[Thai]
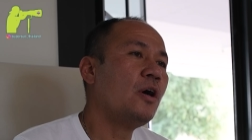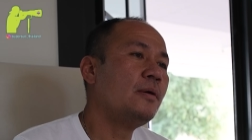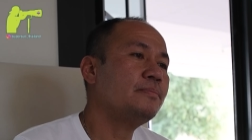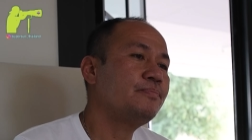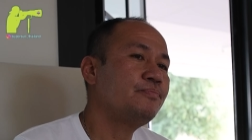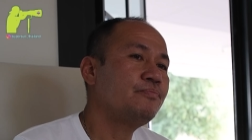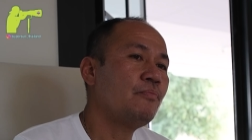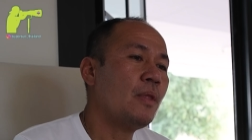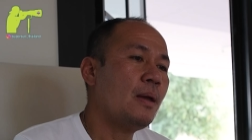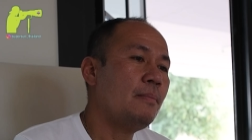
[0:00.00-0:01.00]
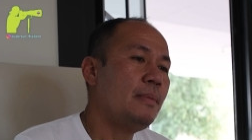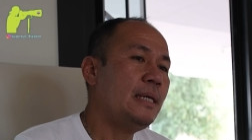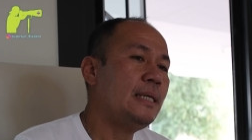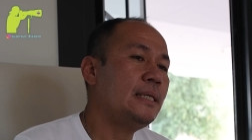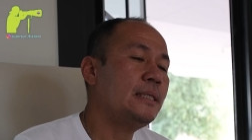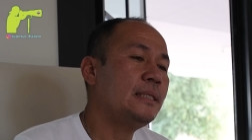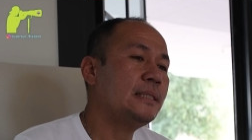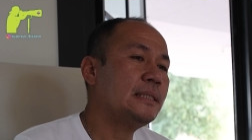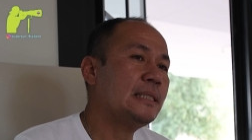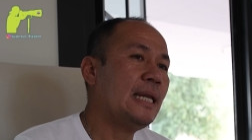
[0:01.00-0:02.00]
ก็มี
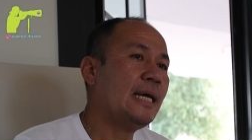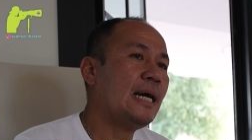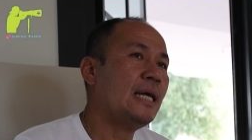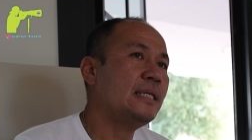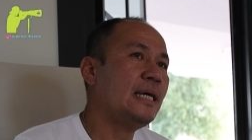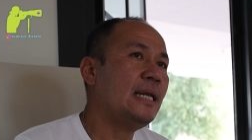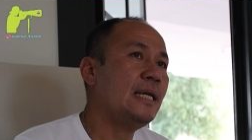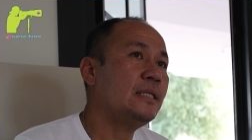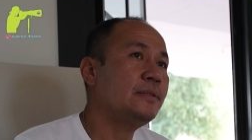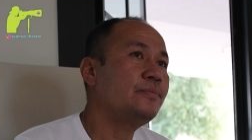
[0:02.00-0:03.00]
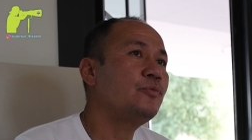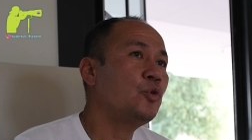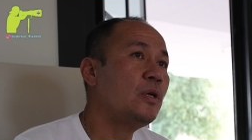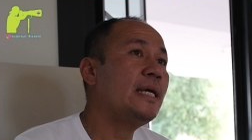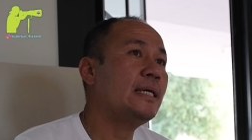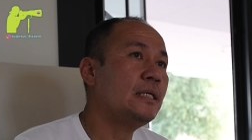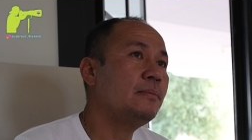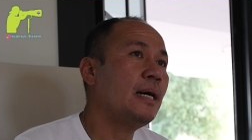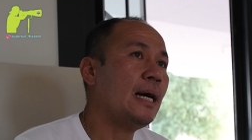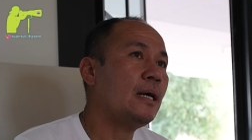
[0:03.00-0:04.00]
รายการไทยแลนด์ยูทีล l ขึ้น
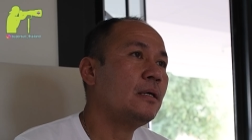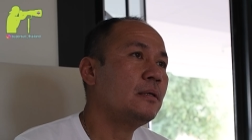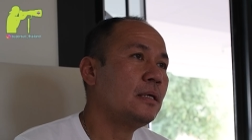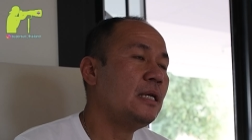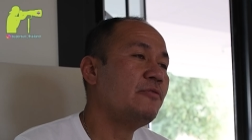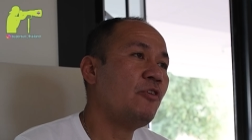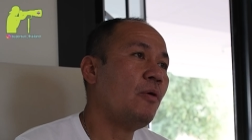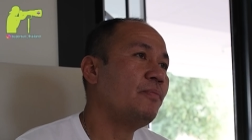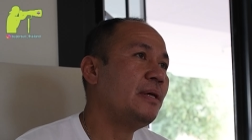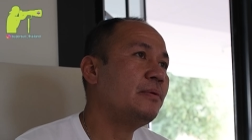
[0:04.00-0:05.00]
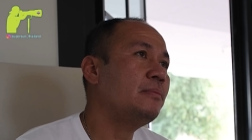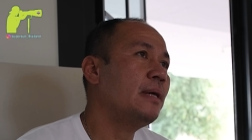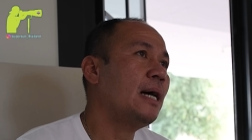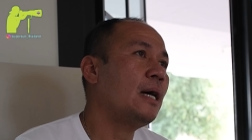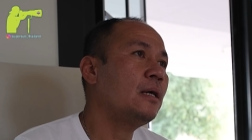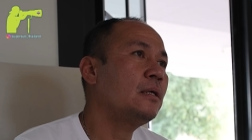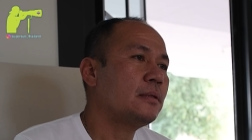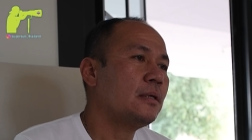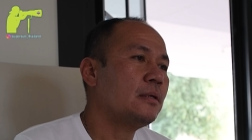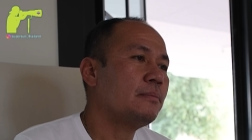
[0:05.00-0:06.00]
มา ก็เลยฟอร์มทีมขึ้นมา
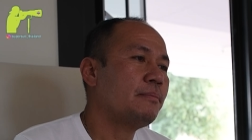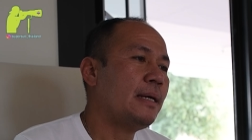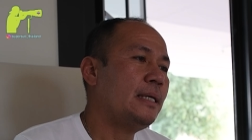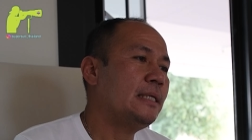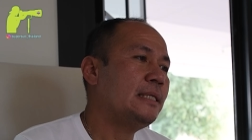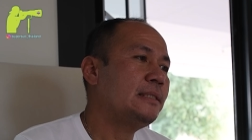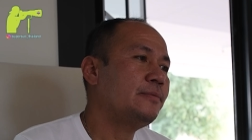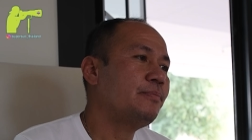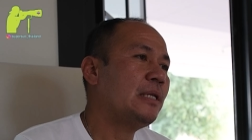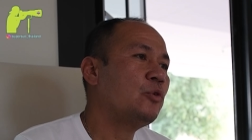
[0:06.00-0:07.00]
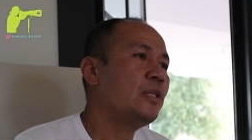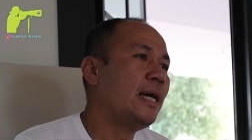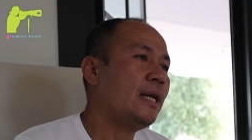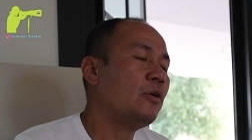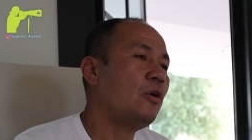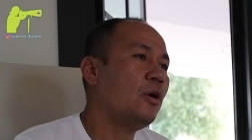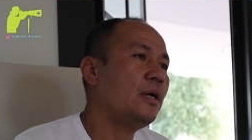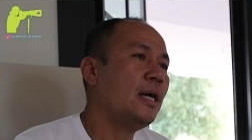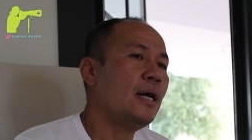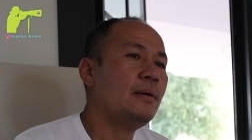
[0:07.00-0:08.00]
ไปเป็นตัวแทนของ
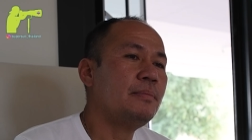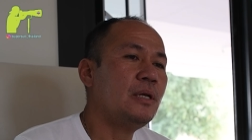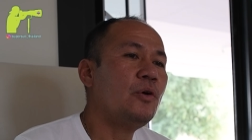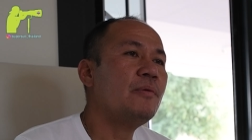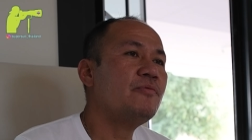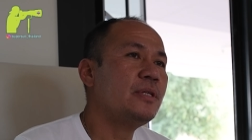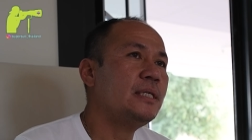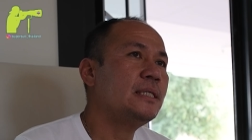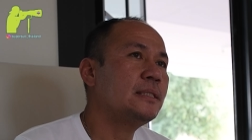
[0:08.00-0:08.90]
พิโลเอฟซี